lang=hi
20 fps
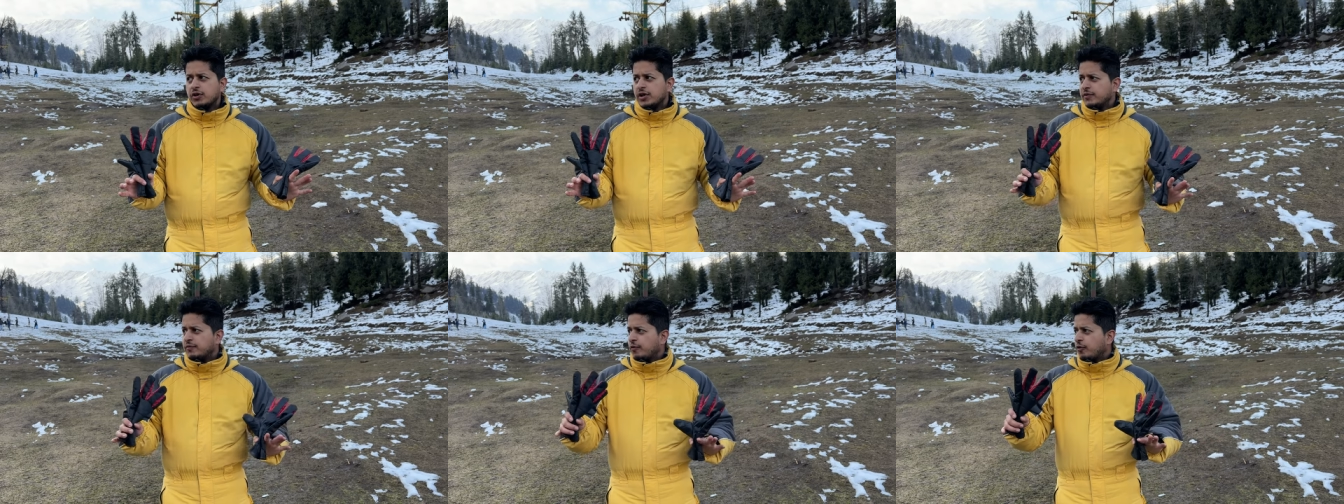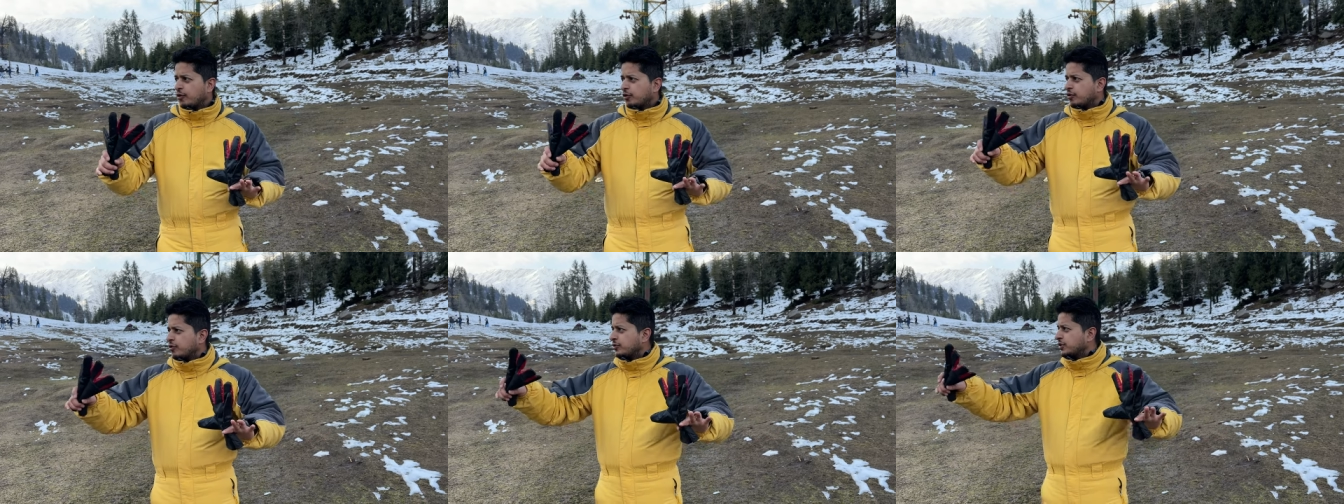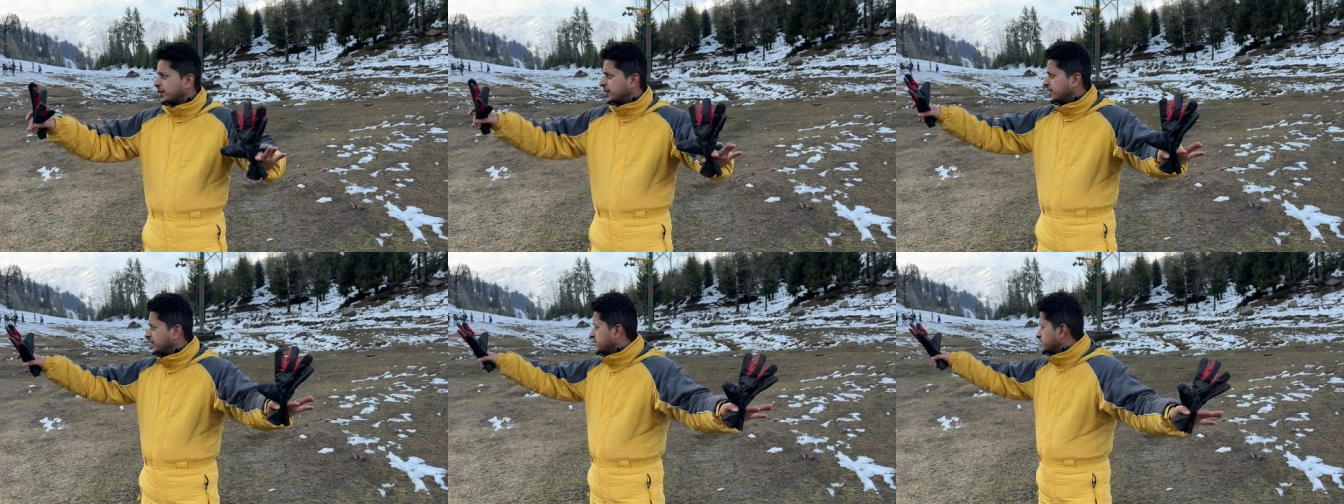फोर को
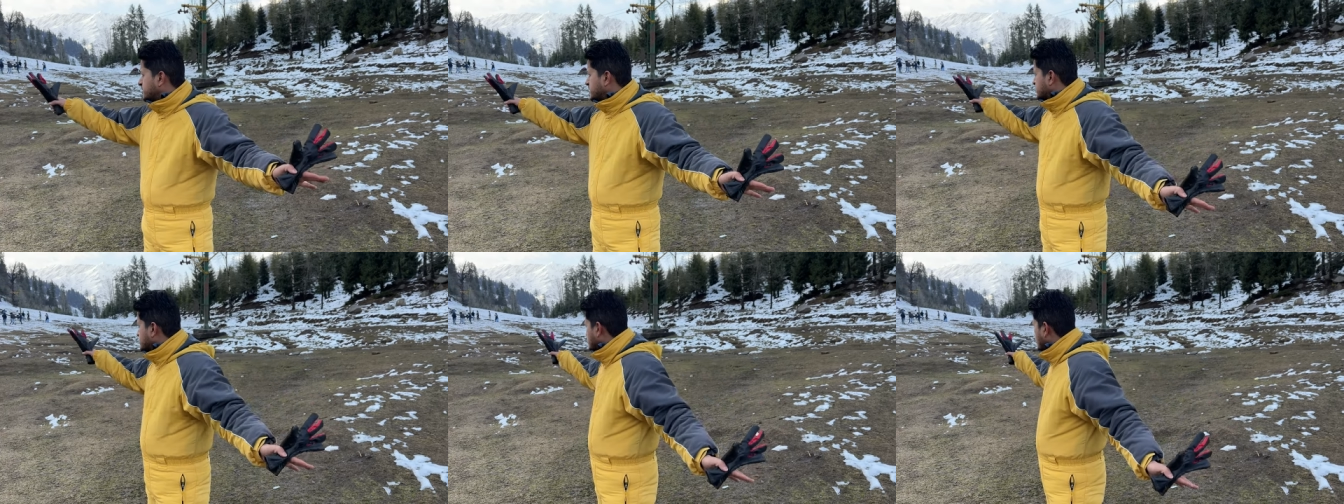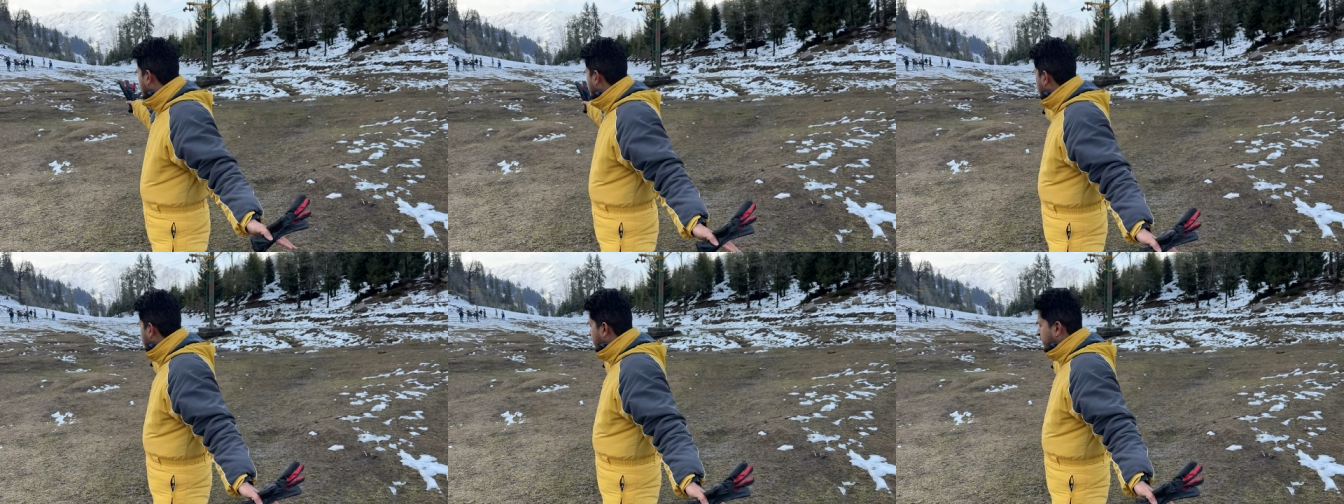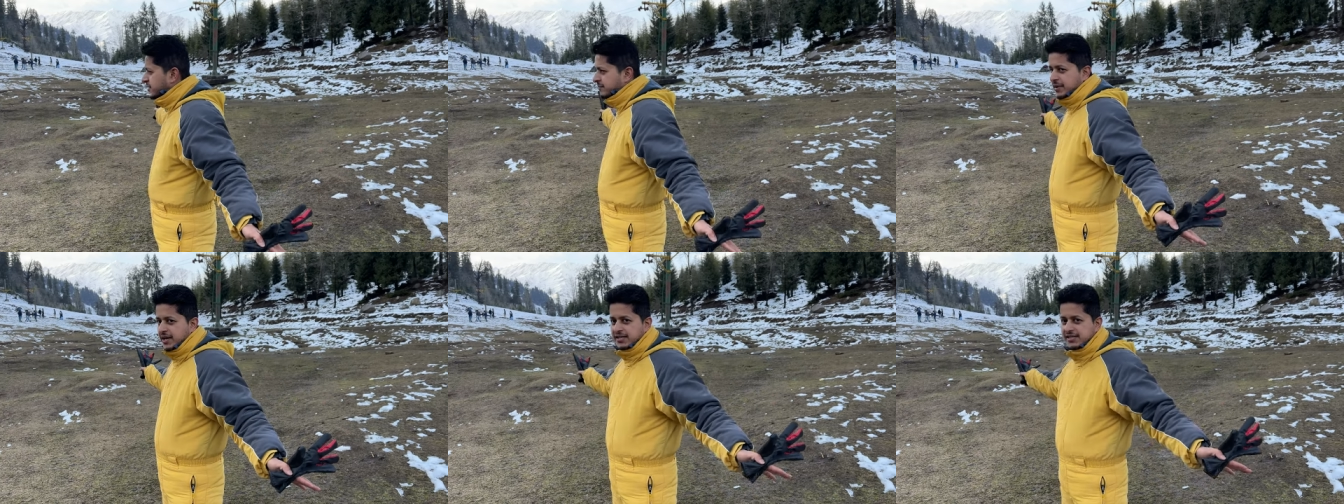देख लीजिए सोलंग वैली
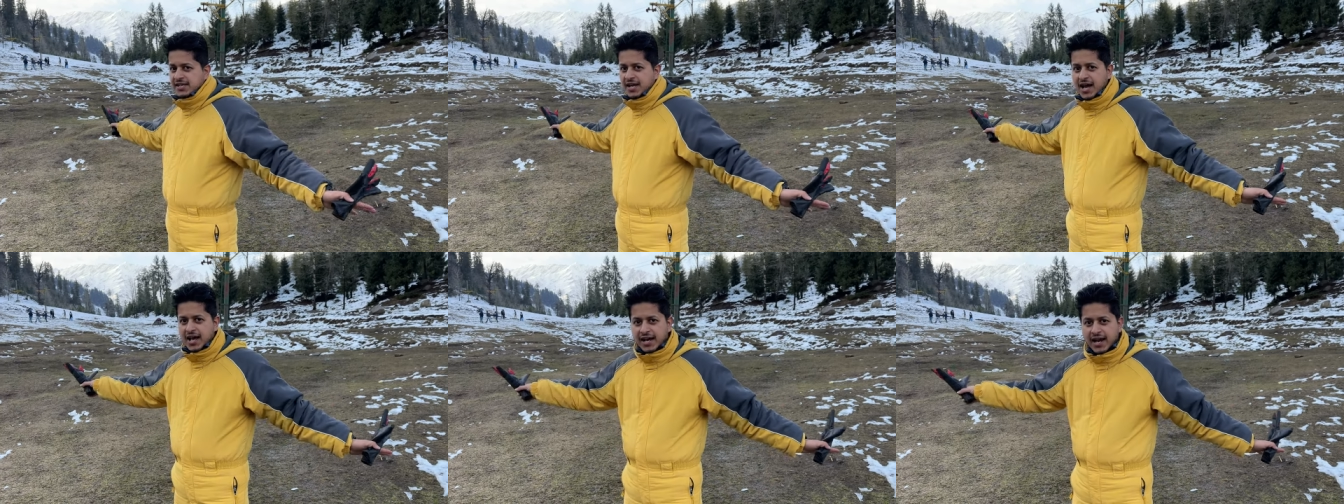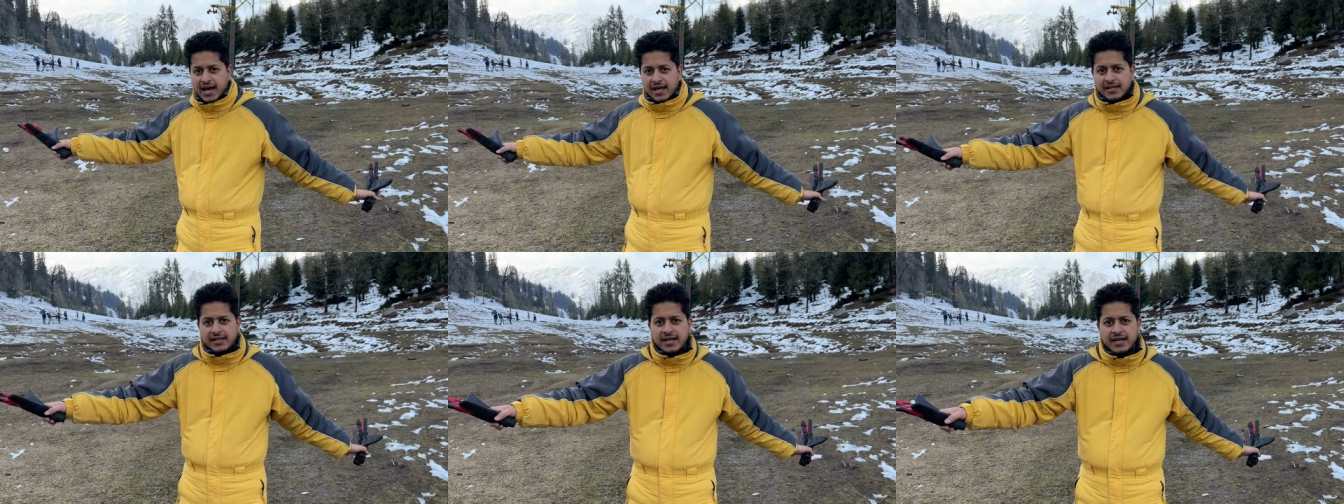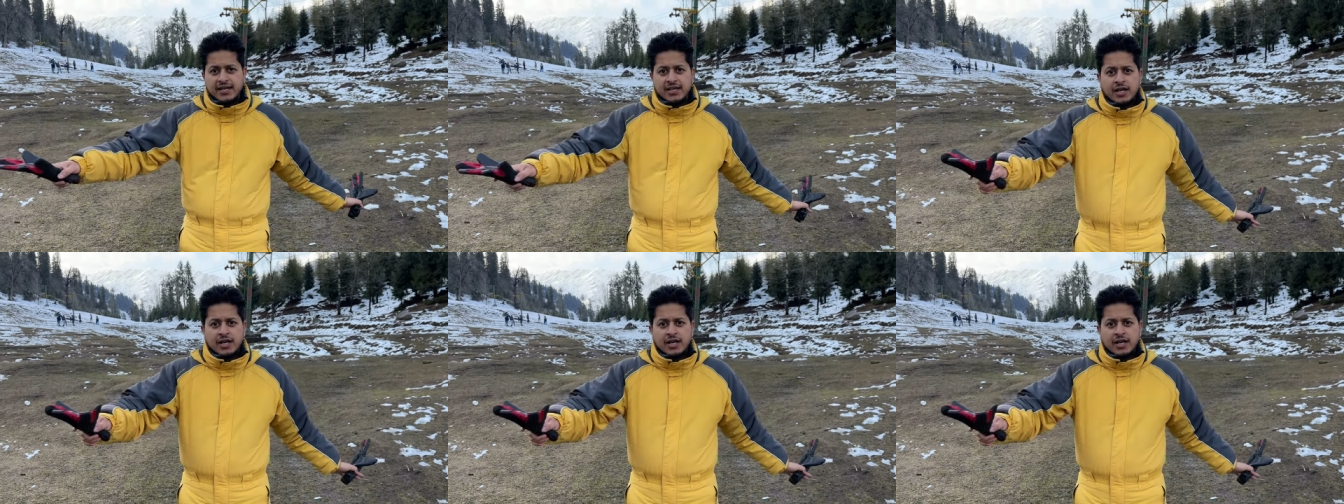में ऐसे हालात है